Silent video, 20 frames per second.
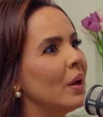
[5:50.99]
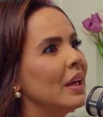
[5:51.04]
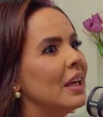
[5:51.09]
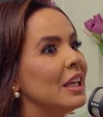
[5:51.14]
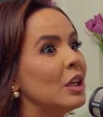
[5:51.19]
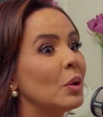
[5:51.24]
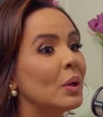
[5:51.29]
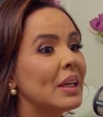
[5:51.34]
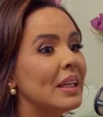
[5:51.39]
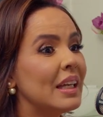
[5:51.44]
Uhum. E eu
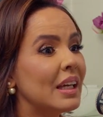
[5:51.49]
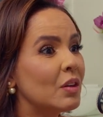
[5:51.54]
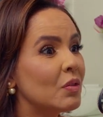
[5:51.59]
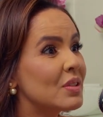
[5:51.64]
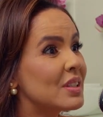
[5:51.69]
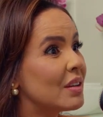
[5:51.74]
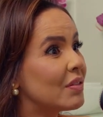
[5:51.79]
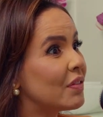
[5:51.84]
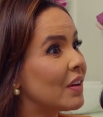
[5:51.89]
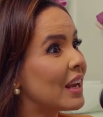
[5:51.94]
uhum. queria que
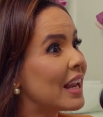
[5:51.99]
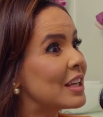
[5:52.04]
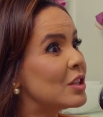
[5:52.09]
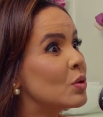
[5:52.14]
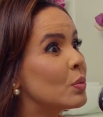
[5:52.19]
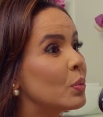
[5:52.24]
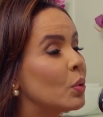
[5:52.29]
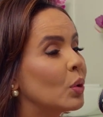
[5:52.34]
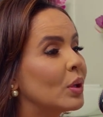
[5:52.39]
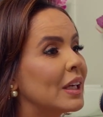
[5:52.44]
você
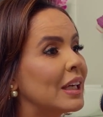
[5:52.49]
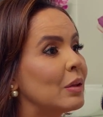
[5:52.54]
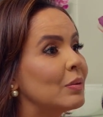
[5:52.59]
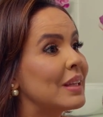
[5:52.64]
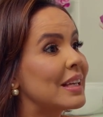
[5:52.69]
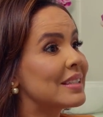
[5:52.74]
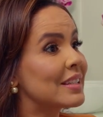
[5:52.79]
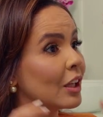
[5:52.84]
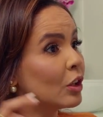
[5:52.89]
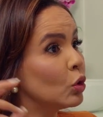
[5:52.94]
falasse um pouquinho
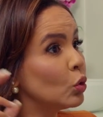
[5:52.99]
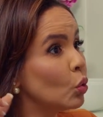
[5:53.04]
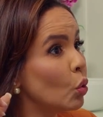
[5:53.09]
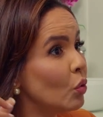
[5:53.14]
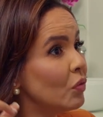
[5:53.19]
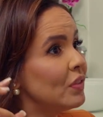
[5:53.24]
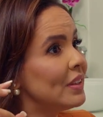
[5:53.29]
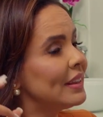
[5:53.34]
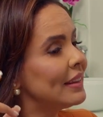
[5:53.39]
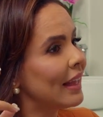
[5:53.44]
dessa
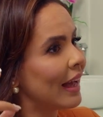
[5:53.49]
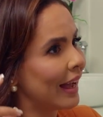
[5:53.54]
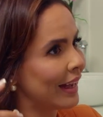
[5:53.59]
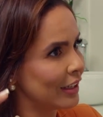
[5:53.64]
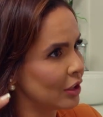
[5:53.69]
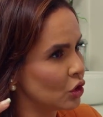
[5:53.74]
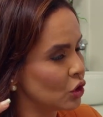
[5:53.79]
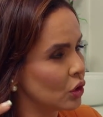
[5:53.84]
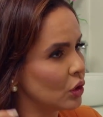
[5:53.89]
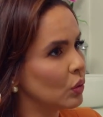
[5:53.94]

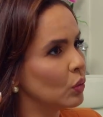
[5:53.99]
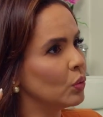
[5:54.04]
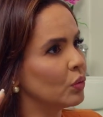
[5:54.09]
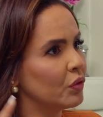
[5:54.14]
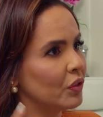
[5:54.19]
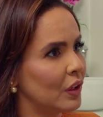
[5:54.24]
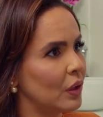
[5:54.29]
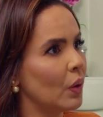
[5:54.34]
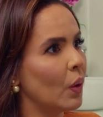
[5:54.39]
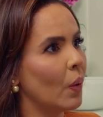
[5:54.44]
novidade do
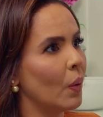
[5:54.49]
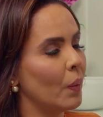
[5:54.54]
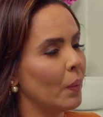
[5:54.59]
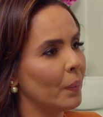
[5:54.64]
Sim. fenol.